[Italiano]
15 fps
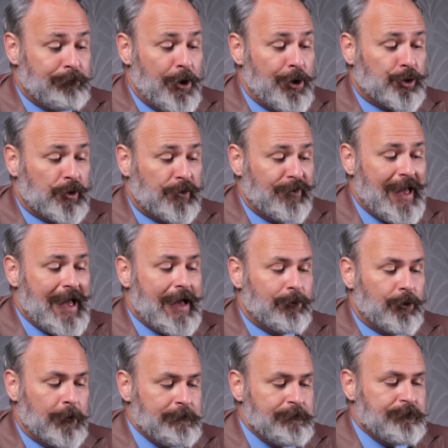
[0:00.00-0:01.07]
Poi
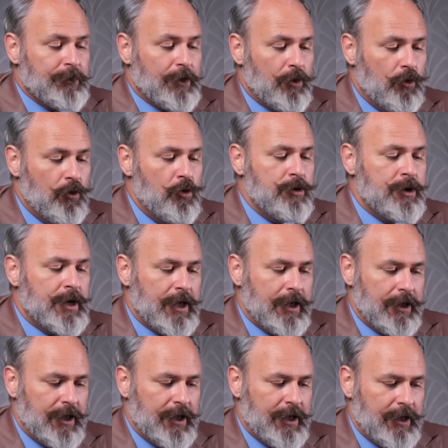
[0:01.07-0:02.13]
troviamo
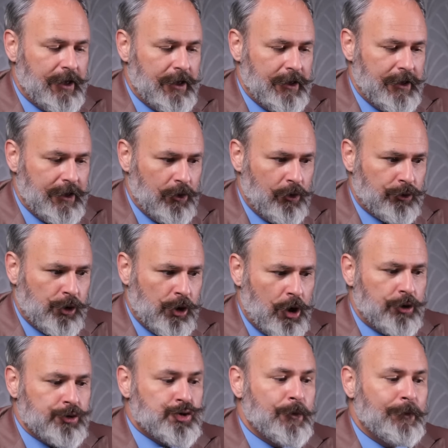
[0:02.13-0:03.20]
un eh,
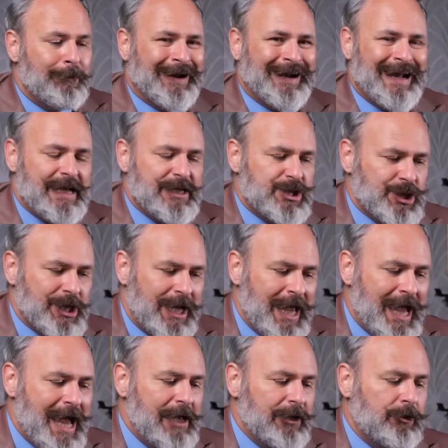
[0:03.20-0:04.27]
orologio
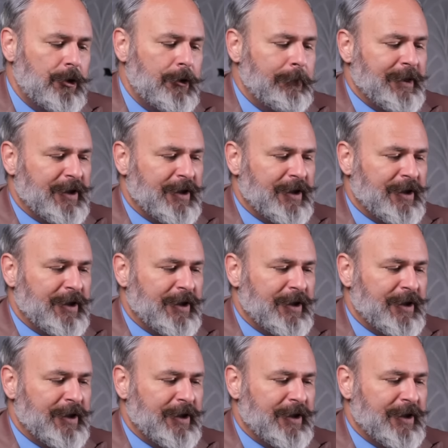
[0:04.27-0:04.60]
braccialato,